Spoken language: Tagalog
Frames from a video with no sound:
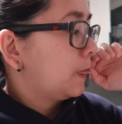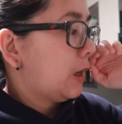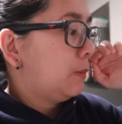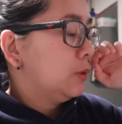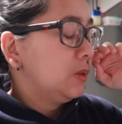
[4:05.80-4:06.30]

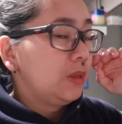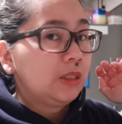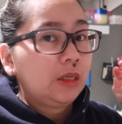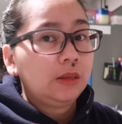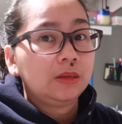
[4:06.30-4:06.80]
Tapos,
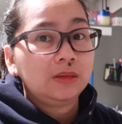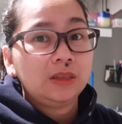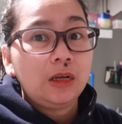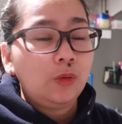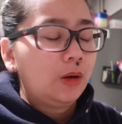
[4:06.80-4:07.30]
minsan,
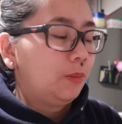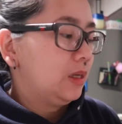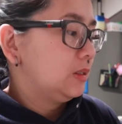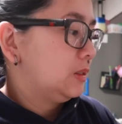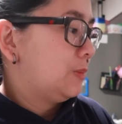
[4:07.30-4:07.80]
dalawang
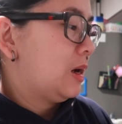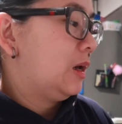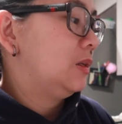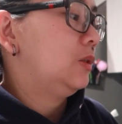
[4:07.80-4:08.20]
beses pa nga.